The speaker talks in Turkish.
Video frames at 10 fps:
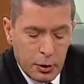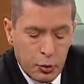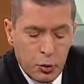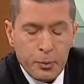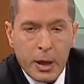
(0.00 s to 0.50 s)

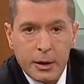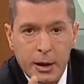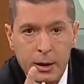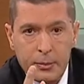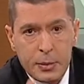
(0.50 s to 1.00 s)

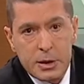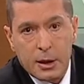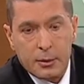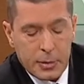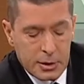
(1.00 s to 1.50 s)
Nürnberg'e bir
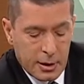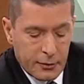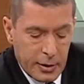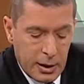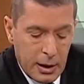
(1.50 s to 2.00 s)
saat
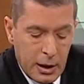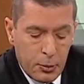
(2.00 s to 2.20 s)
mesafe,